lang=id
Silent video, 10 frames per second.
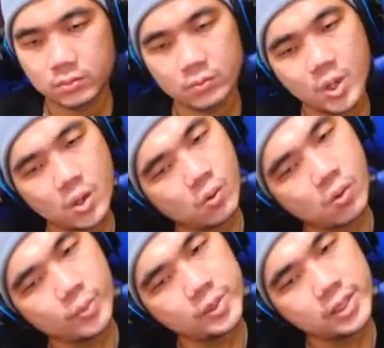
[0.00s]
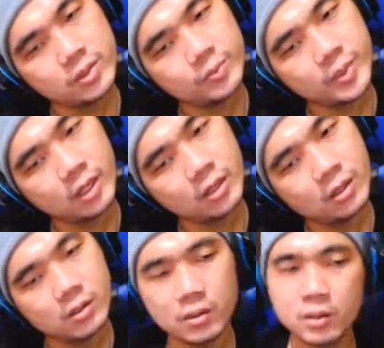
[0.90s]
Wow, kok bisa hidup ya?
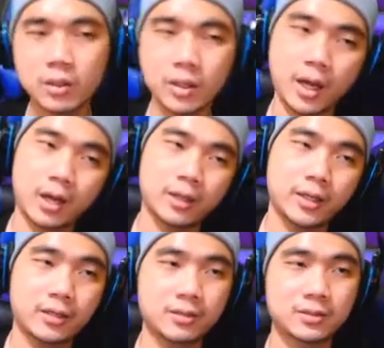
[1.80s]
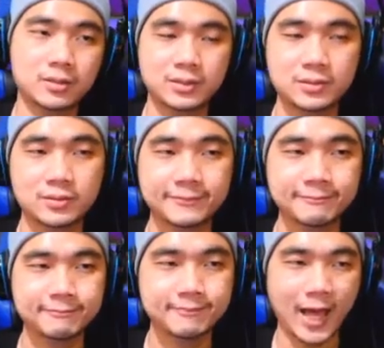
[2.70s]
Aneh.
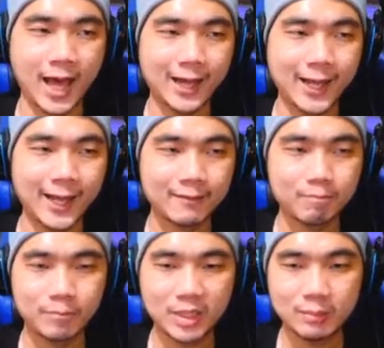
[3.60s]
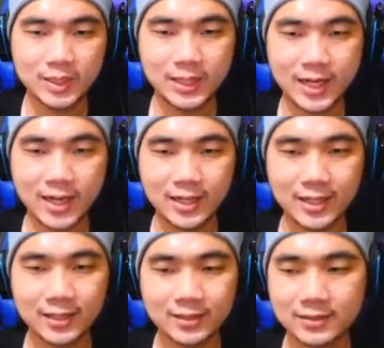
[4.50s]
Aneh, benar-benar
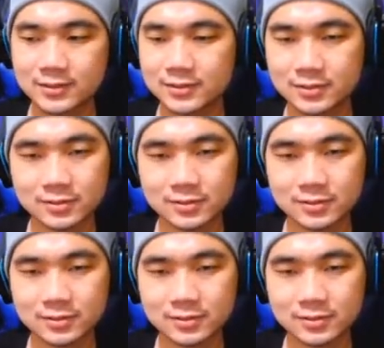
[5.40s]
aneh. Oke.